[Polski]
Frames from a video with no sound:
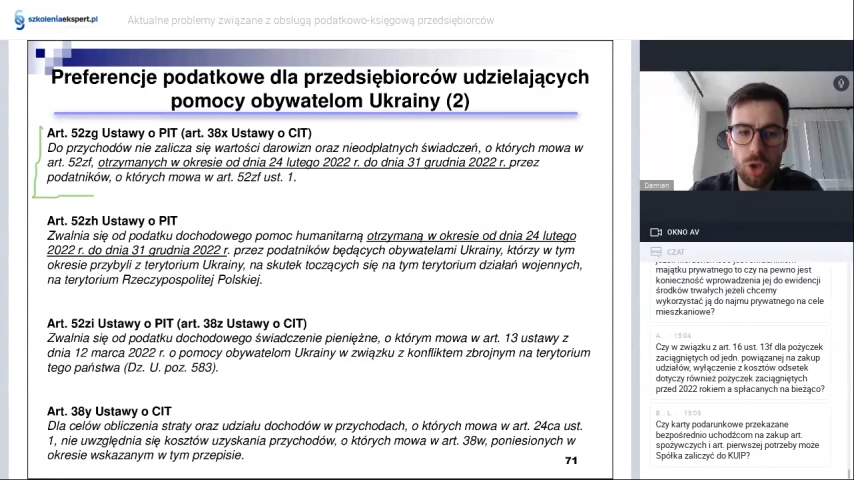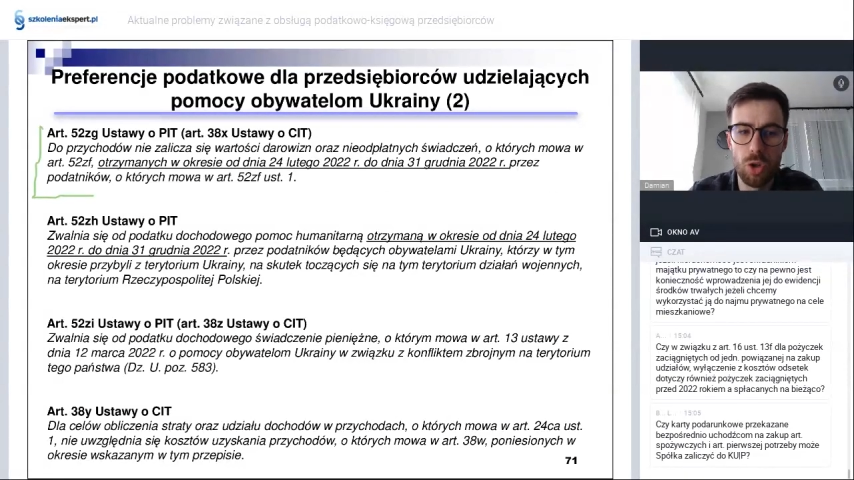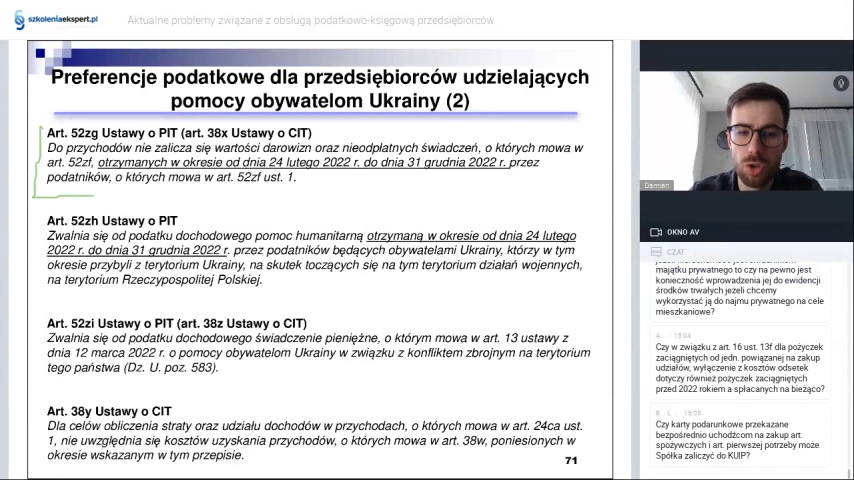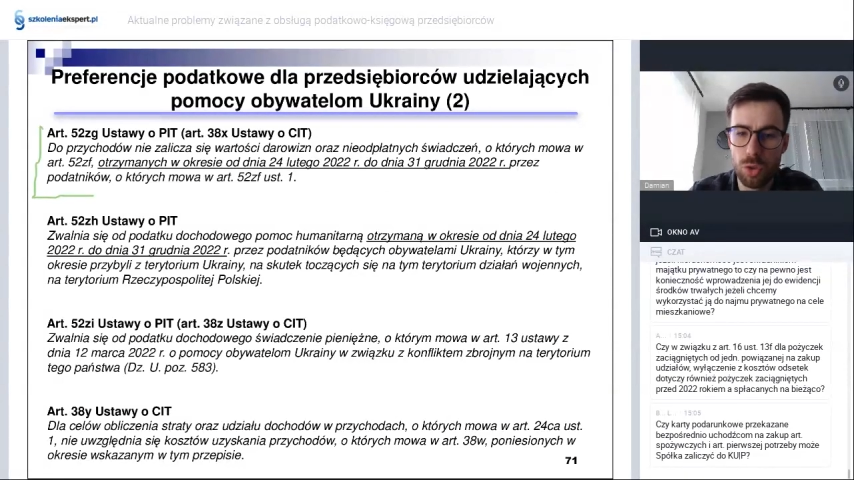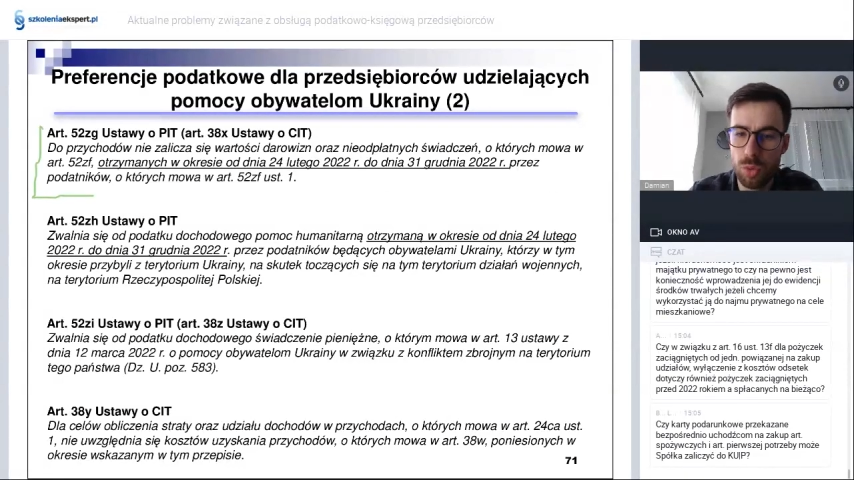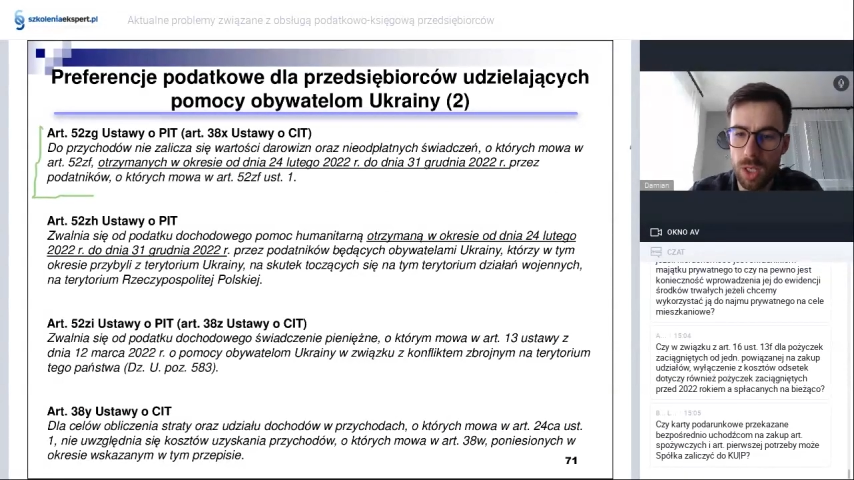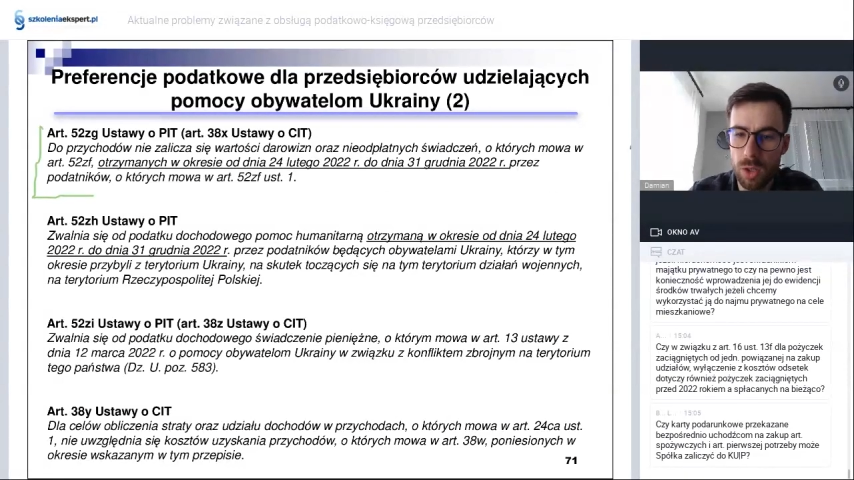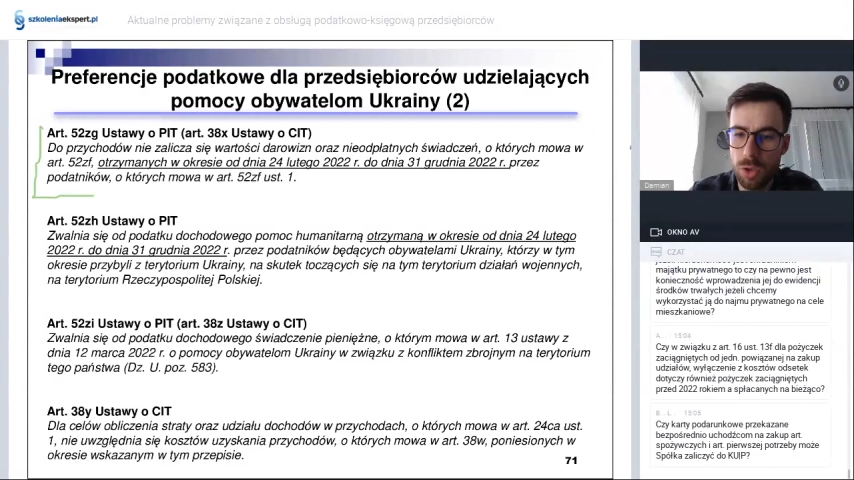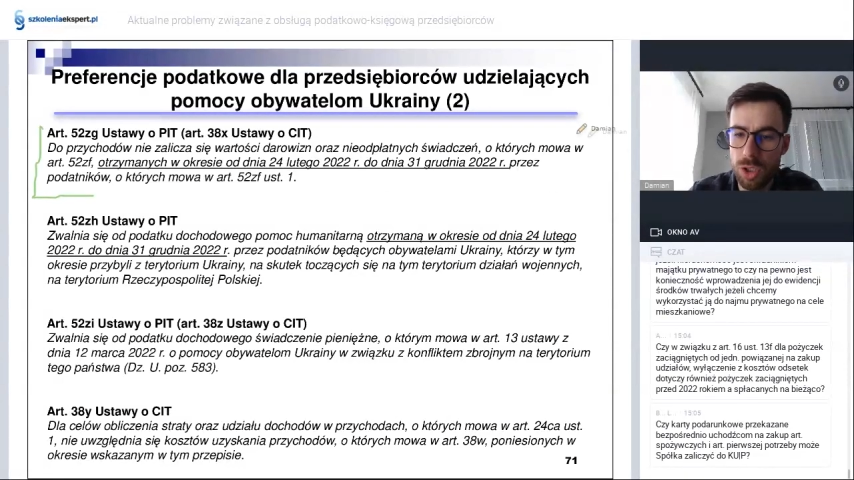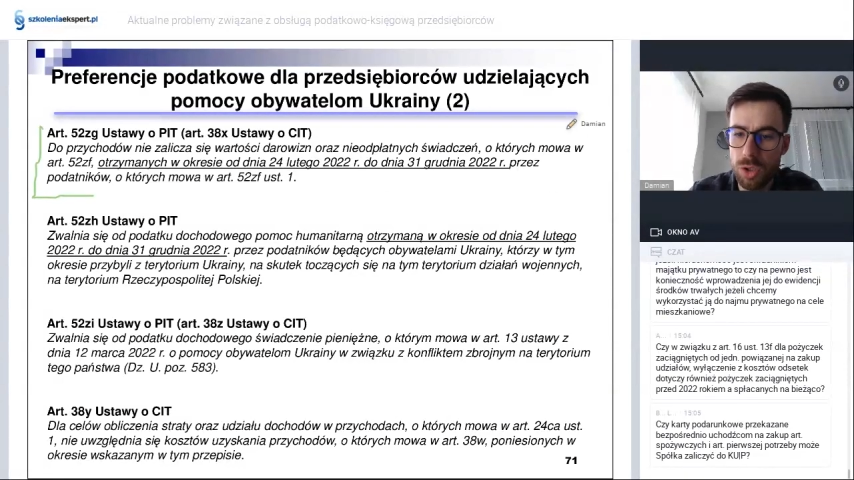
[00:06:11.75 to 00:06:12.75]
Czyli o co
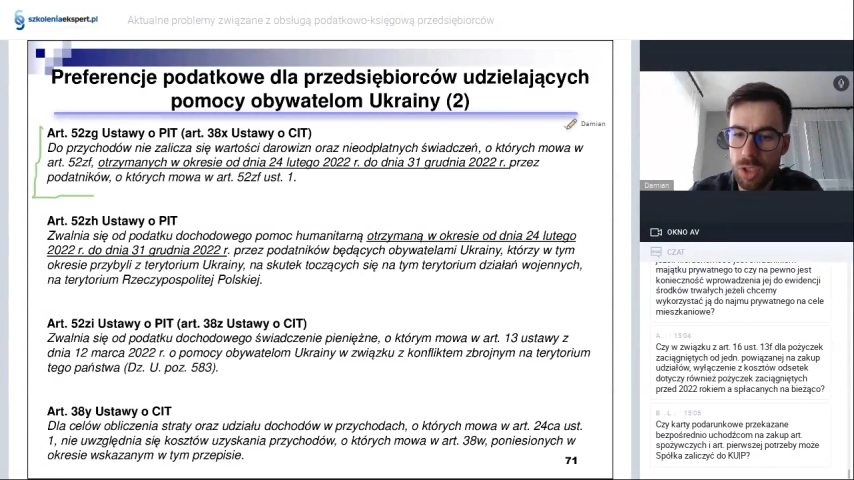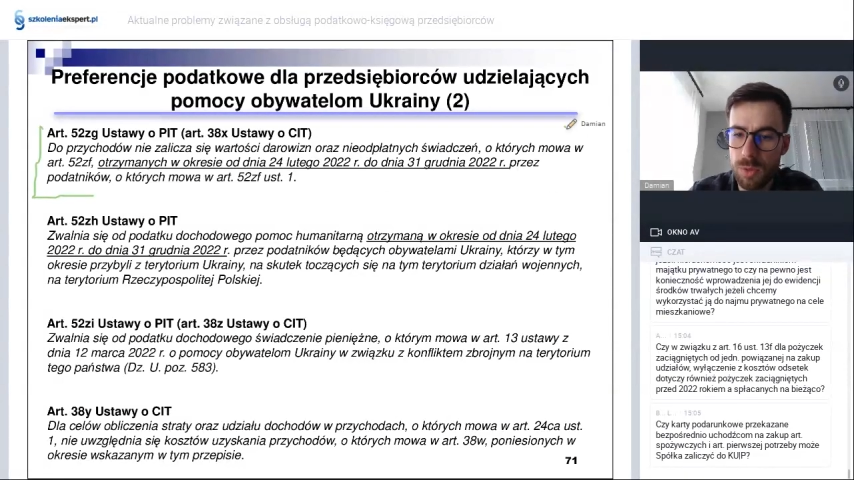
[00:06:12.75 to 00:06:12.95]
tutaj chodzi?